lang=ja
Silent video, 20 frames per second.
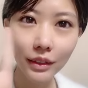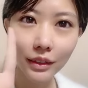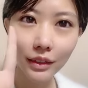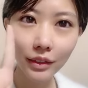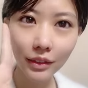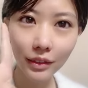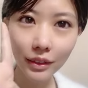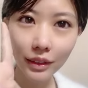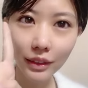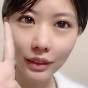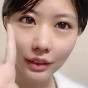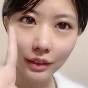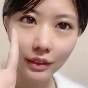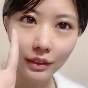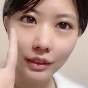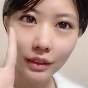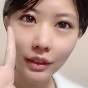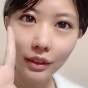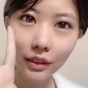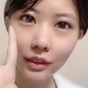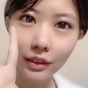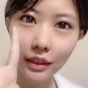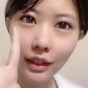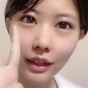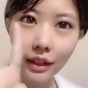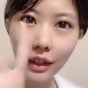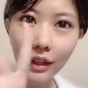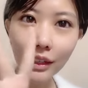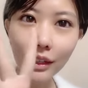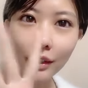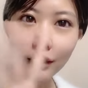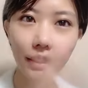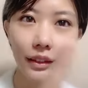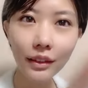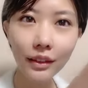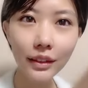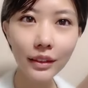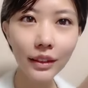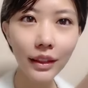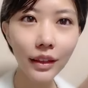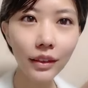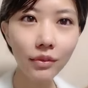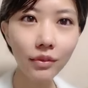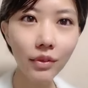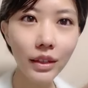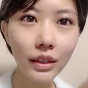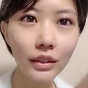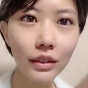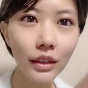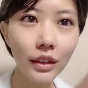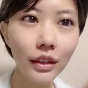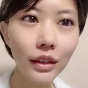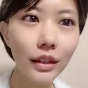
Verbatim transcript: 4位トクさんありがとうございます